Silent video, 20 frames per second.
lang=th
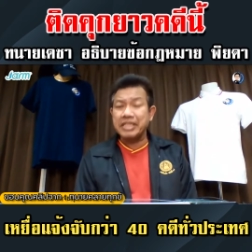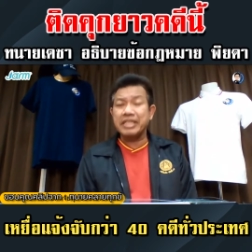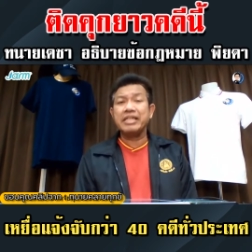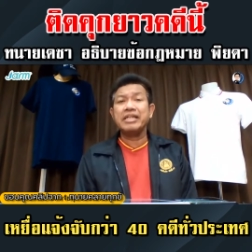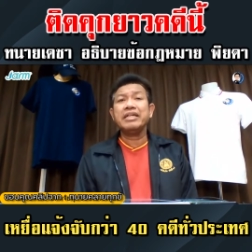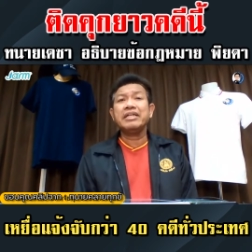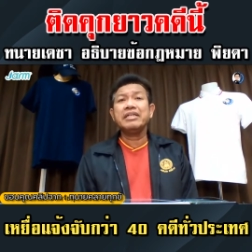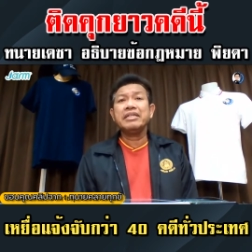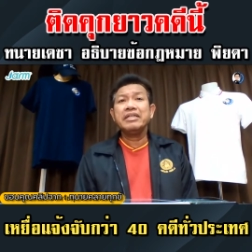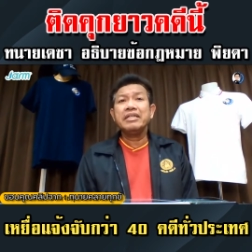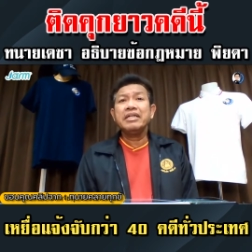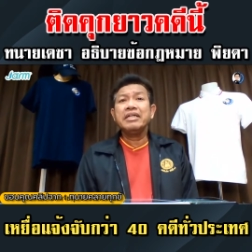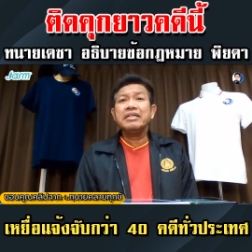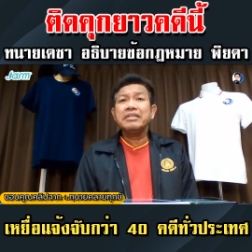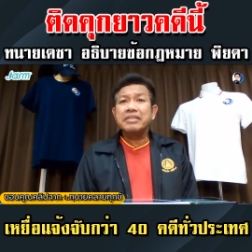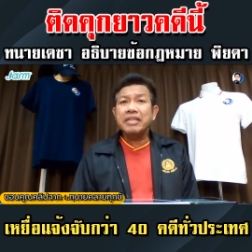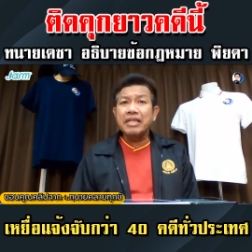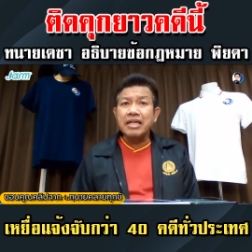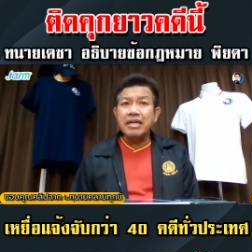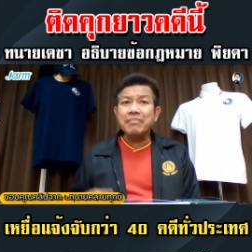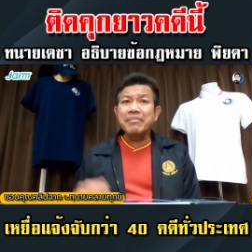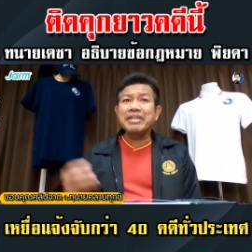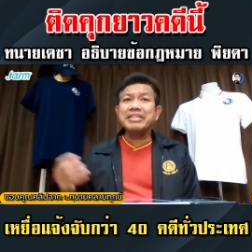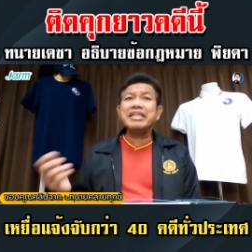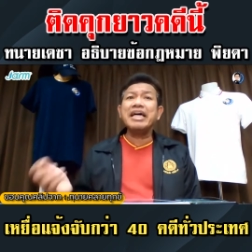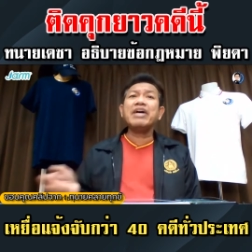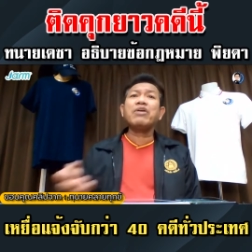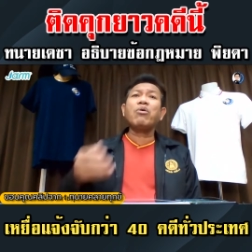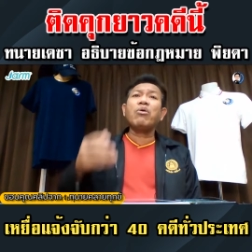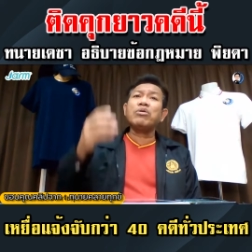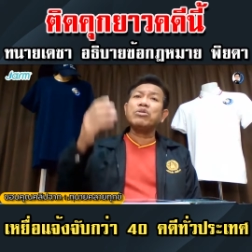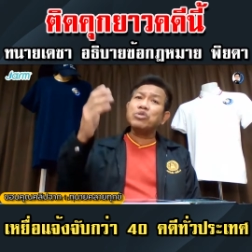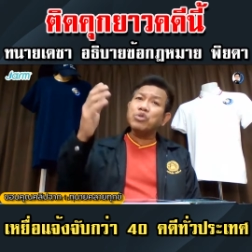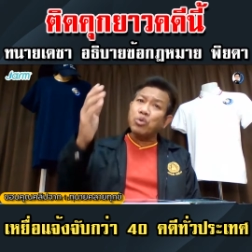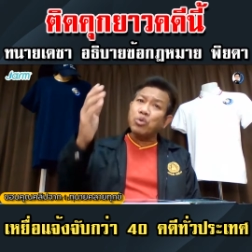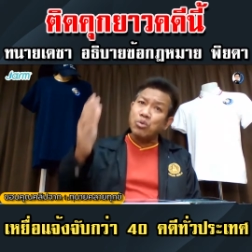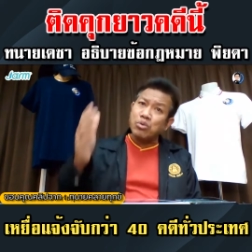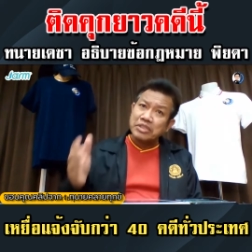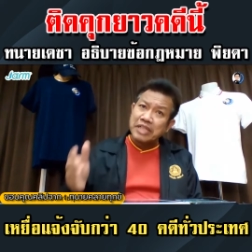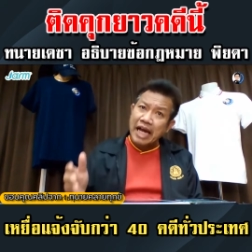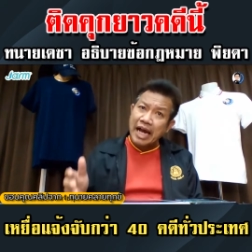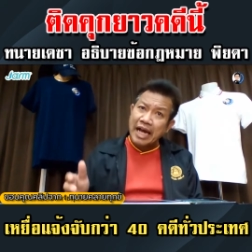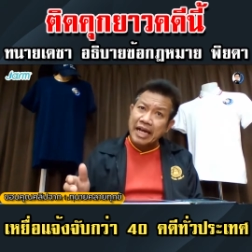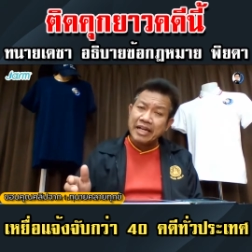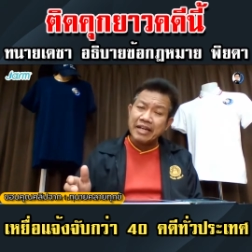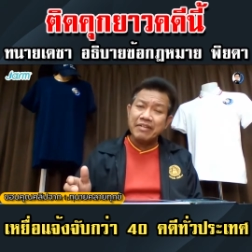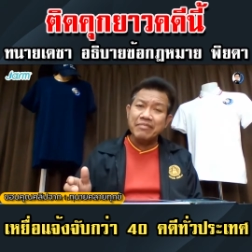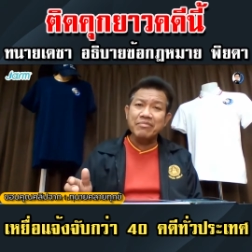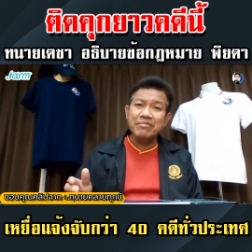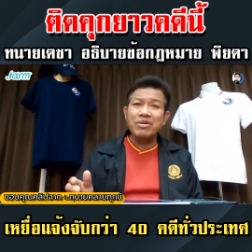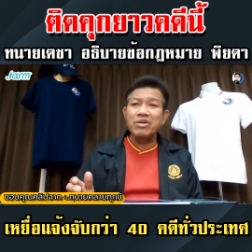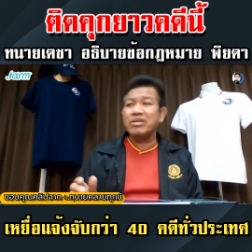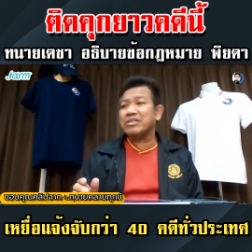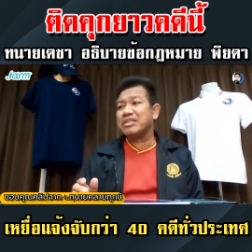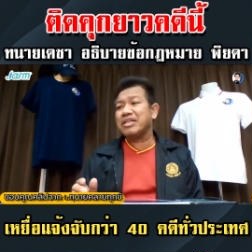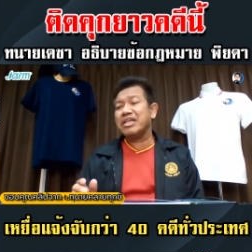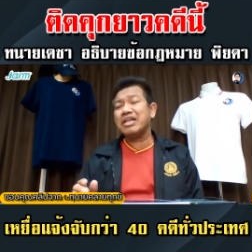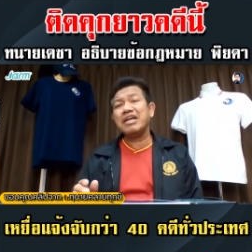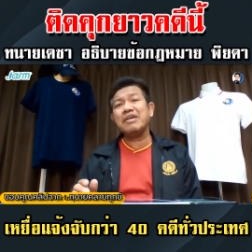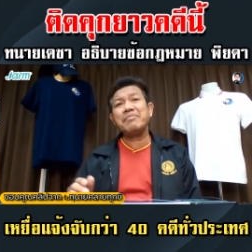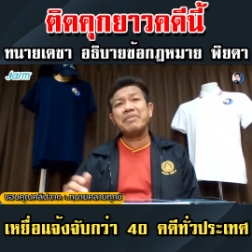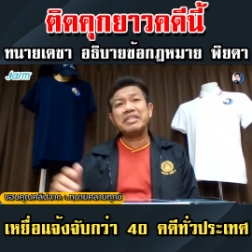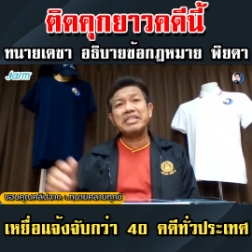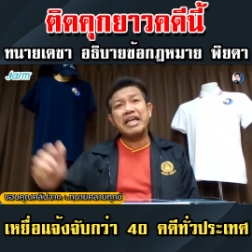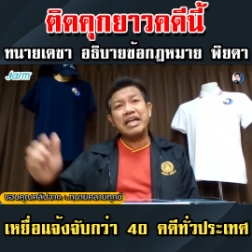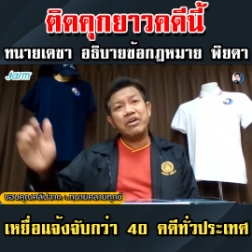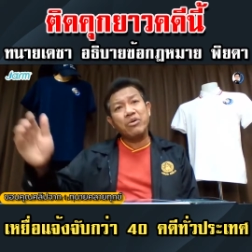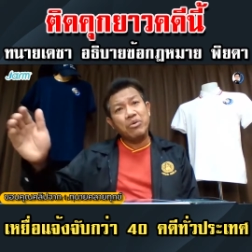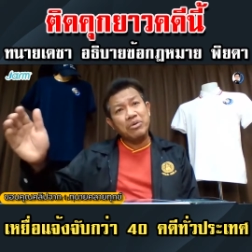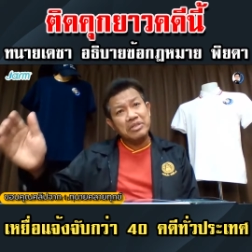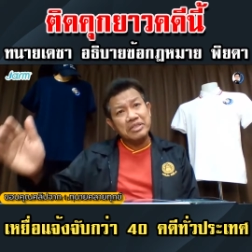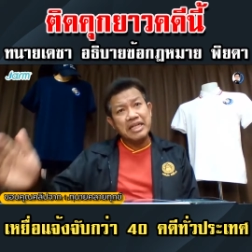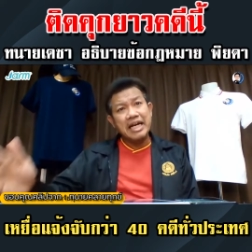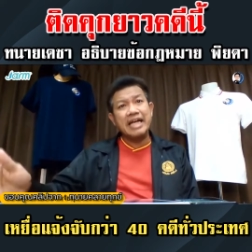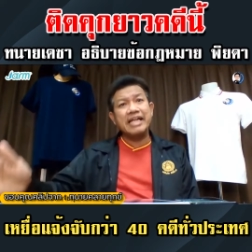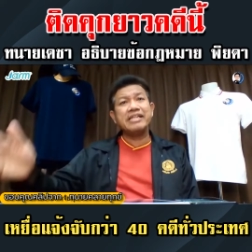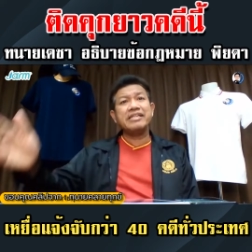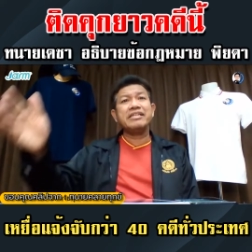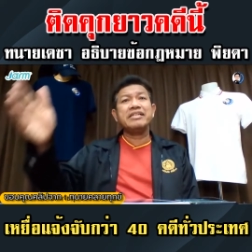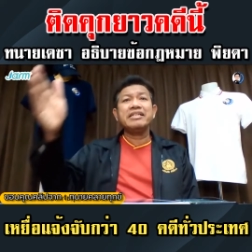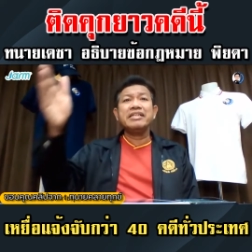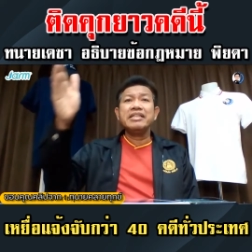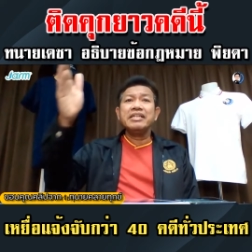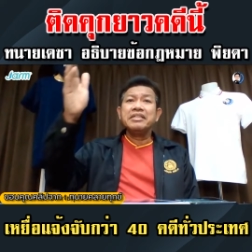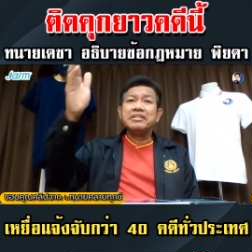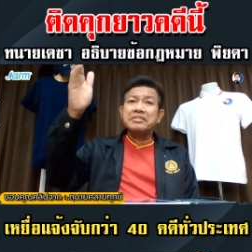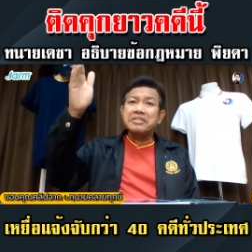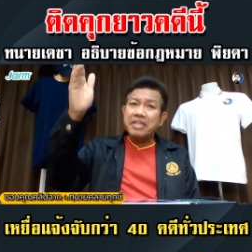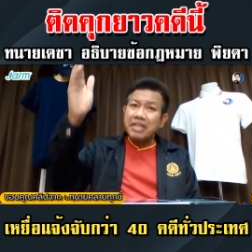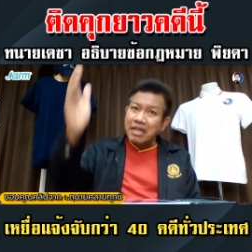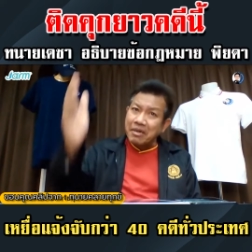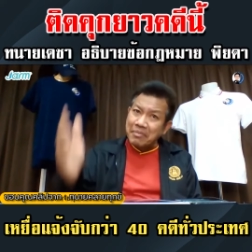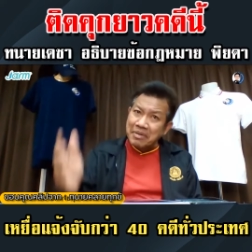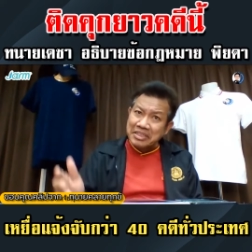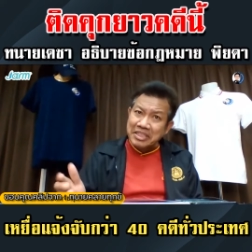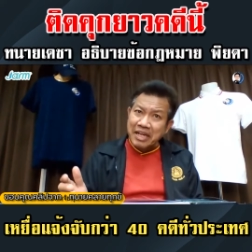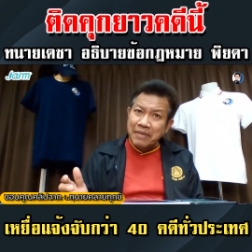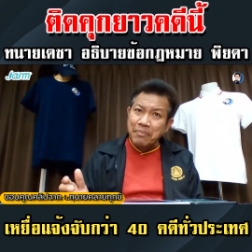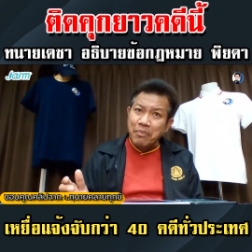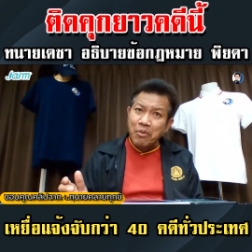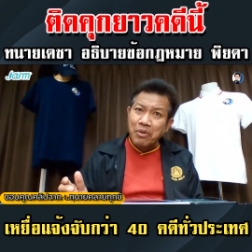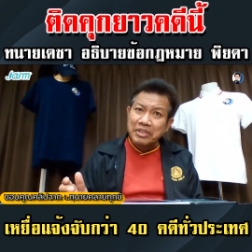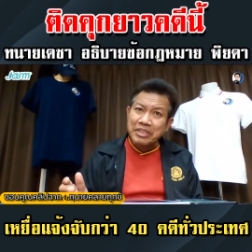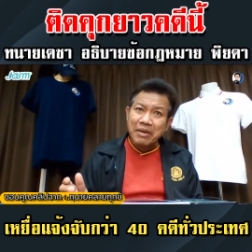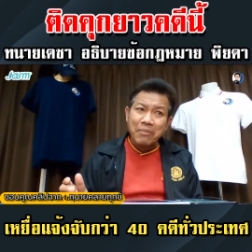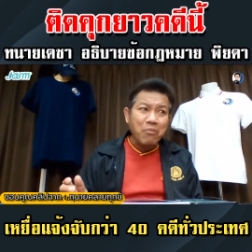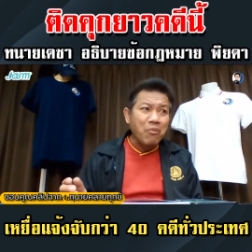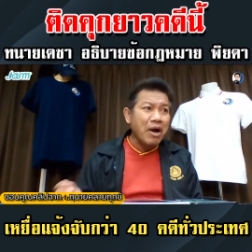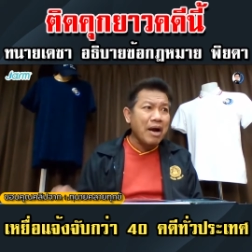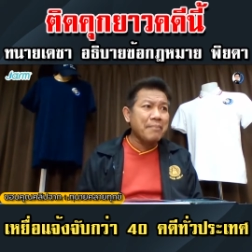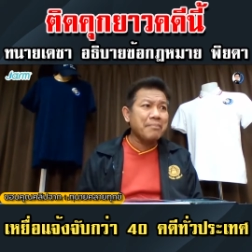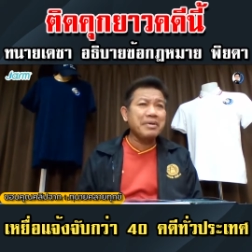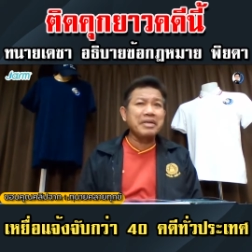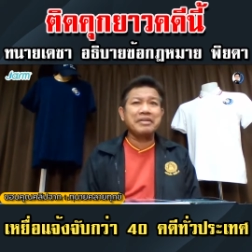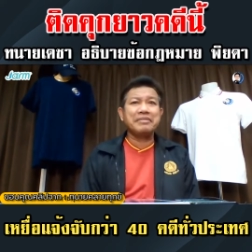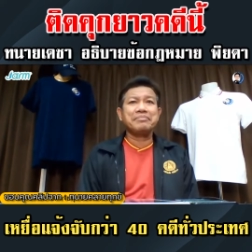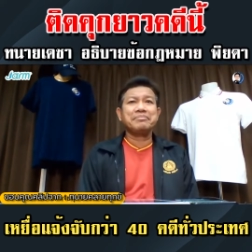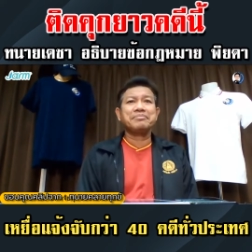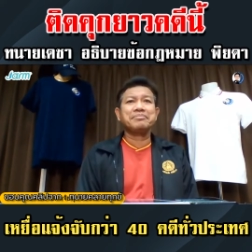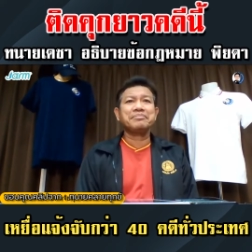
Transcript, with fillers: 84 เธอไม่ใช่คนถูกใช้ เธอไม่ใช่คนใช้ เธอไม่ใช่ผู้กระทำความผิด